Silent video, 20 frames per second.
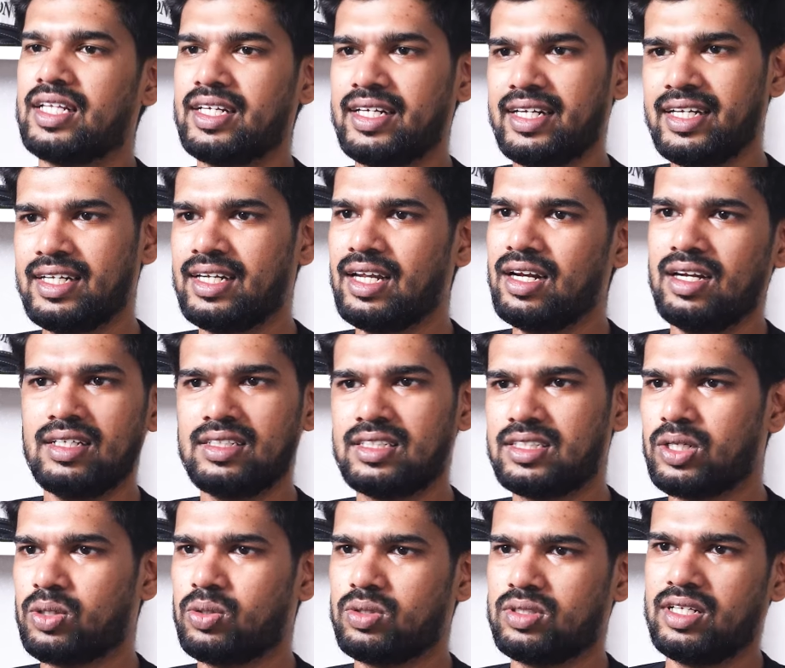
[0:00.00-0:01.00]
அந்த டீட்டெயில்
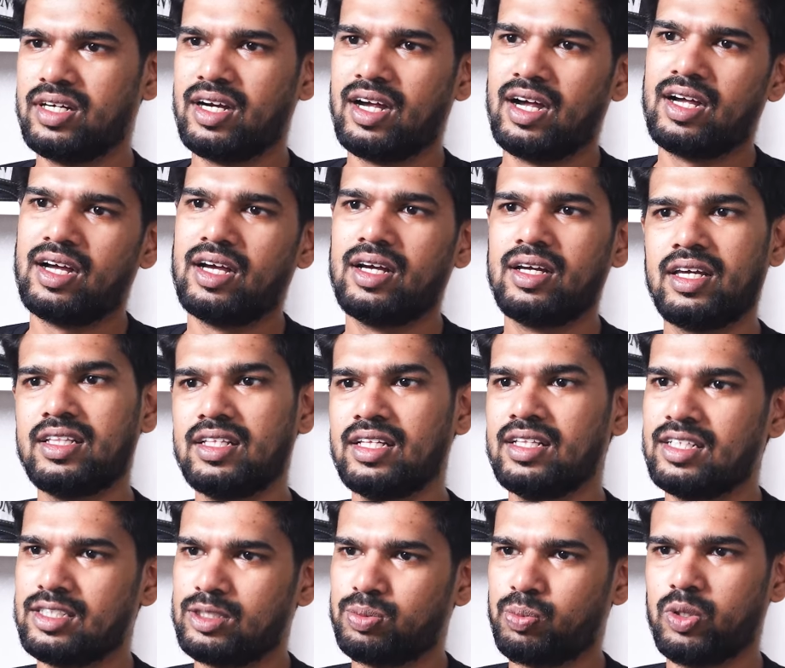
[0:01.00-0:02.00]
லிஸ்ட்டு கொடுத்துருக்காங்க
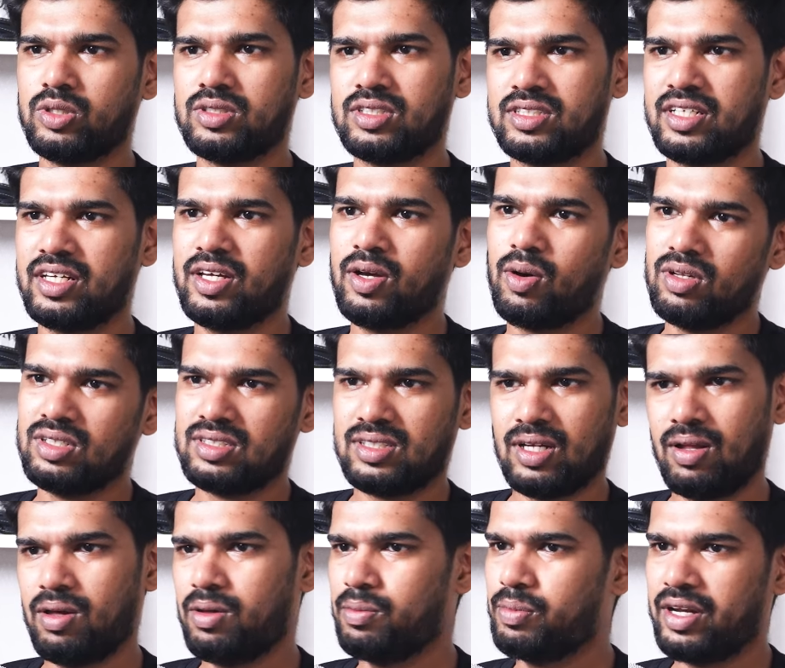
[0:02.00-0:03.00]
எந்தெந்த ஸ்போர்ட்ஸுக்கு எவ்வளோ
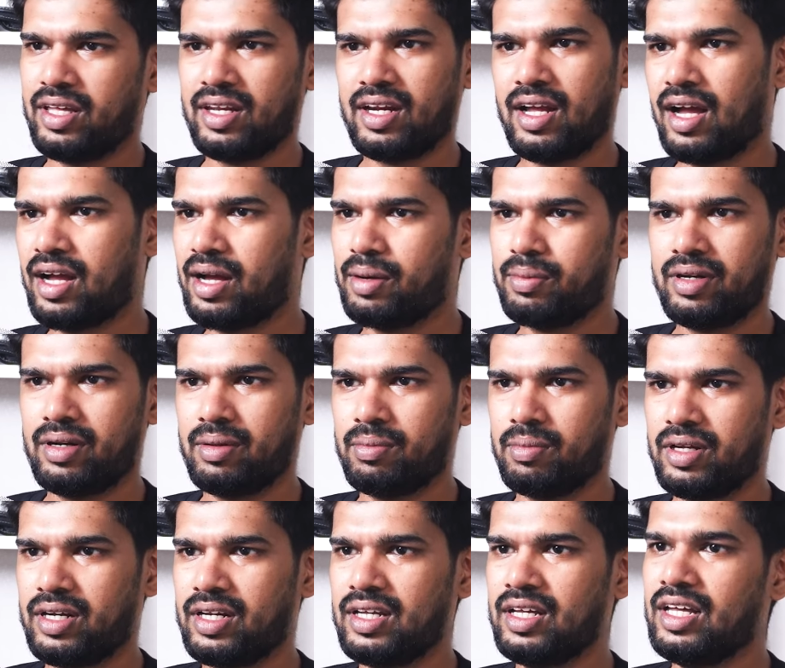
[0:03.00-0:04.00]
செலவு பண்ணியிருக்காங்க அப்படின்ற
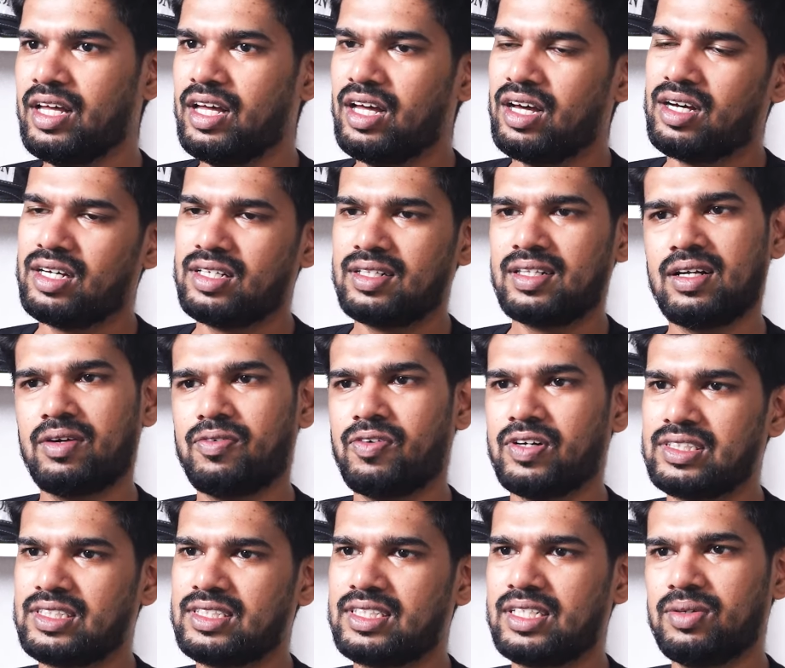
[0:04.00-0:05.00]
மாதிரி அதில்
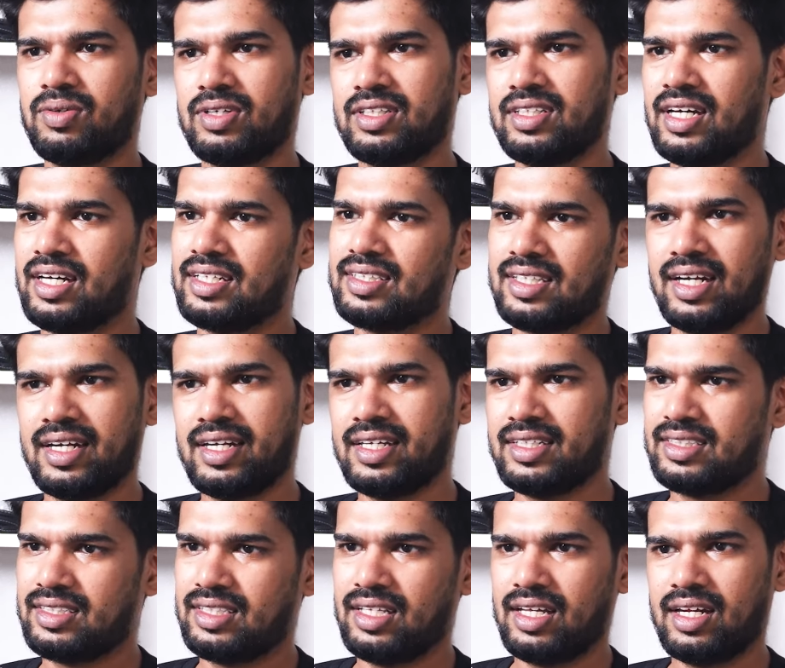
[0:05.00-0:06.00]
ஃபஸ்ட்டு வந்து வந்து
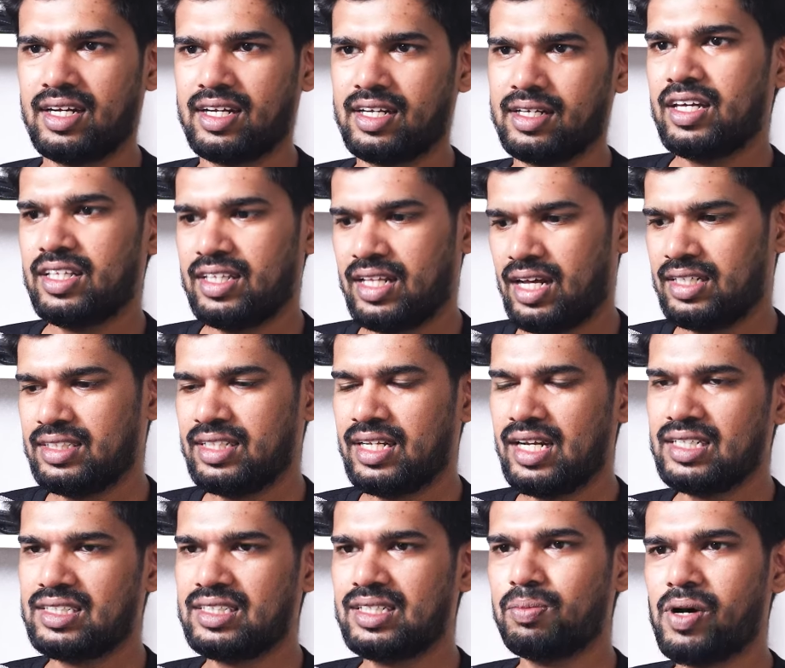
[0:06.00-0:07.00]
அத்லெட்டிக்ஸ் தான் இருக்குது நான் இந்த
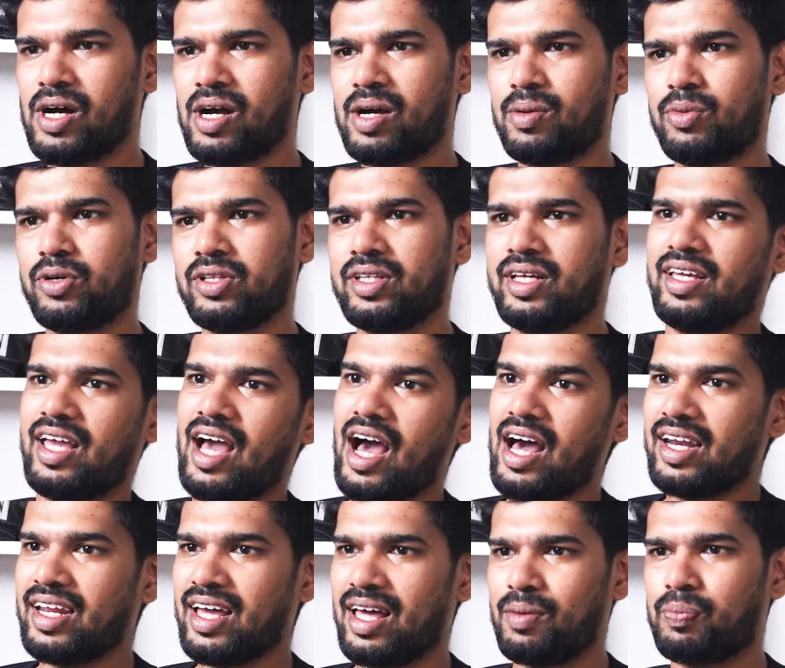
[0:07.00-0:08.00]
லிஸ்ட்டு பார்க்கும்போதே
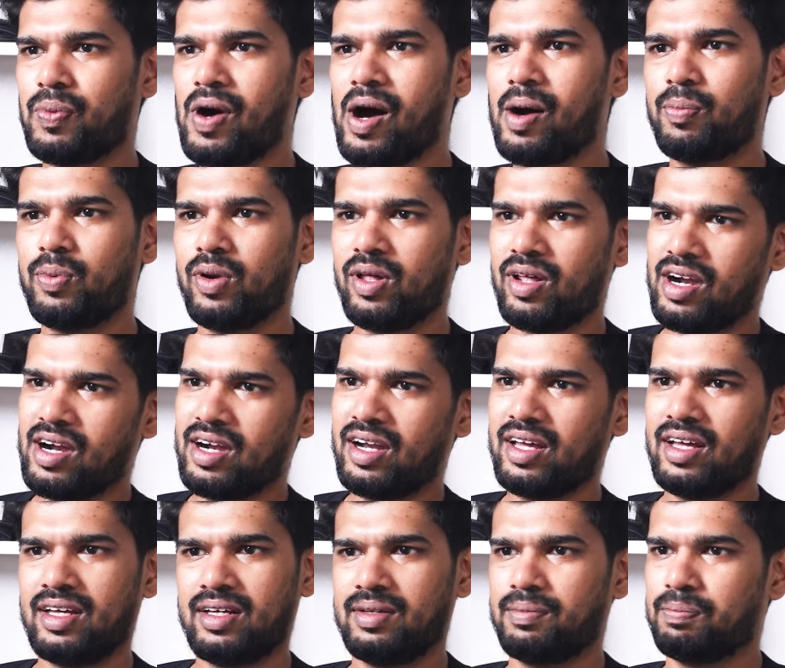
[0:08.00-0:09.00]
யார் யார் பாப்புலரான
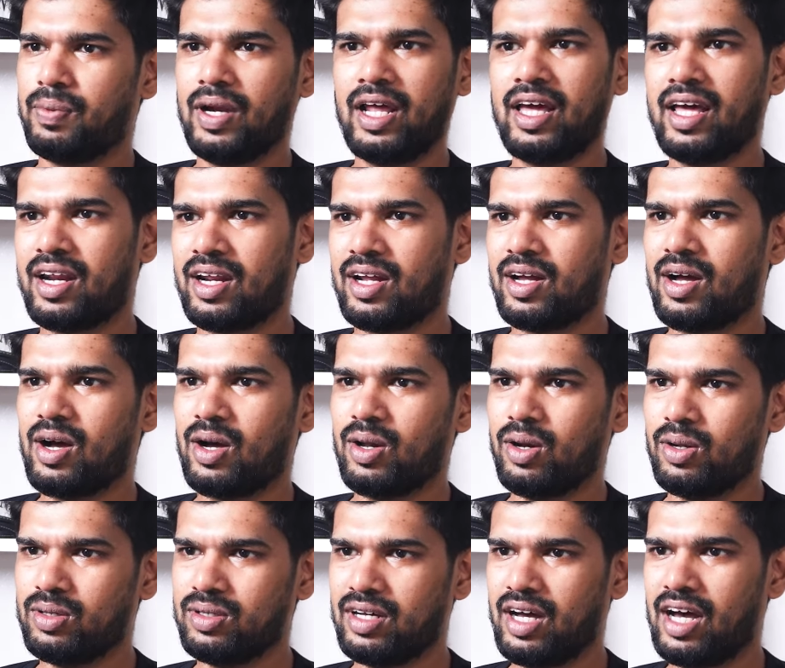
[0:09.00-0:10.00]
பிளேயர்
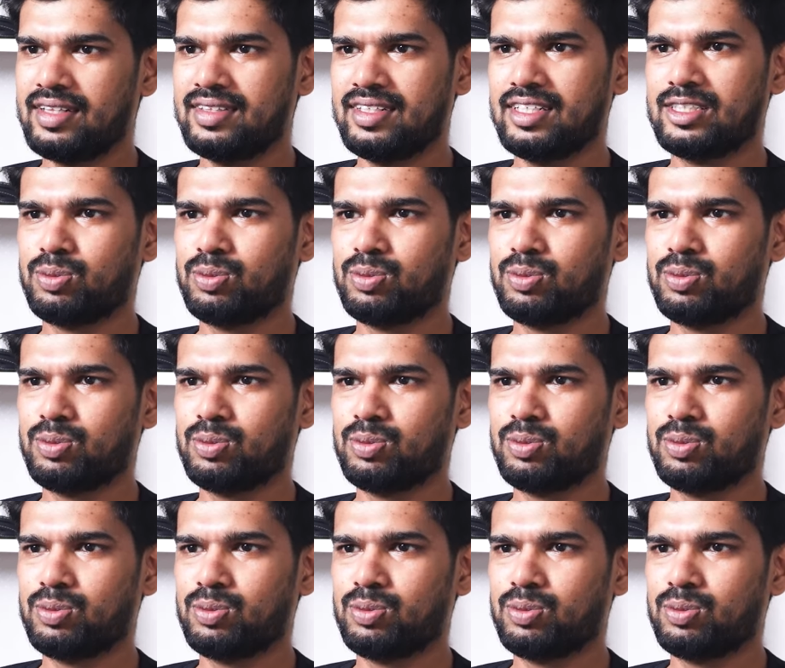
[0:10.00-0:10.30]
இருக்காங்களோ அந்த